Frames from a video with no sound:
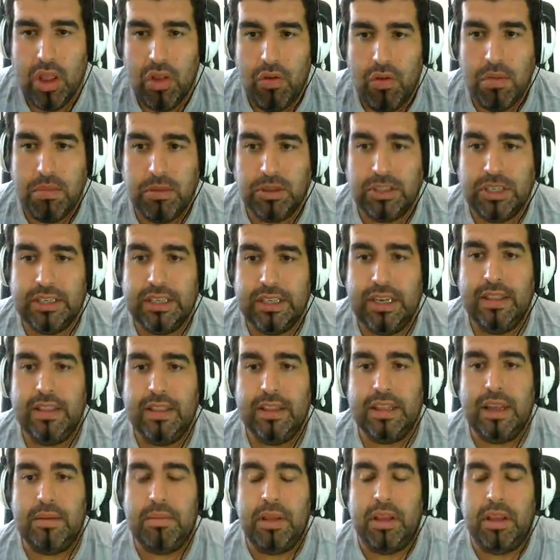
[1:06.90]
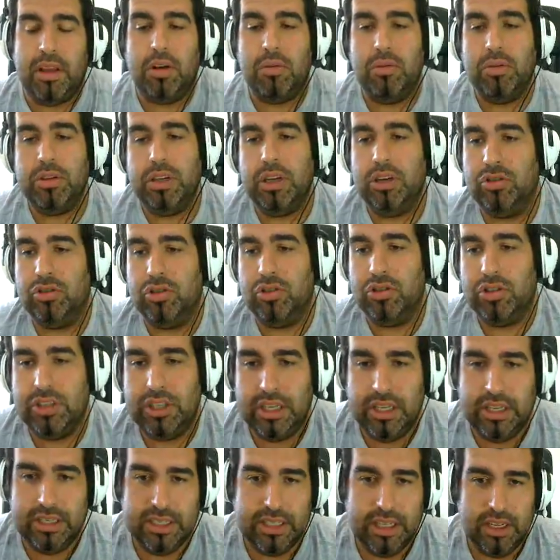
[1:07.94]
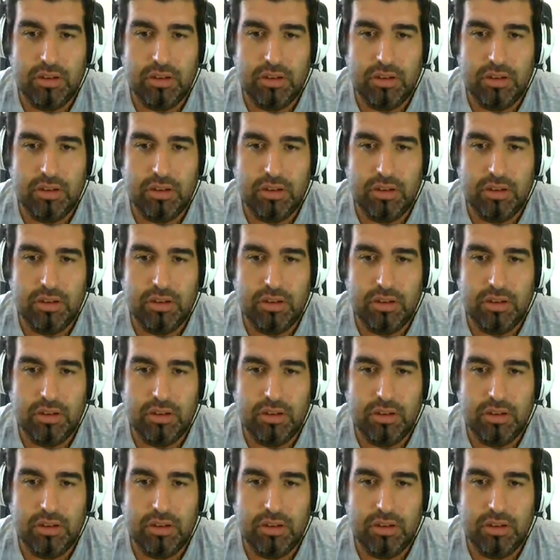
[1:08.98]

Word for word: Y vamos a salir de Taming. Como tengo toxinas y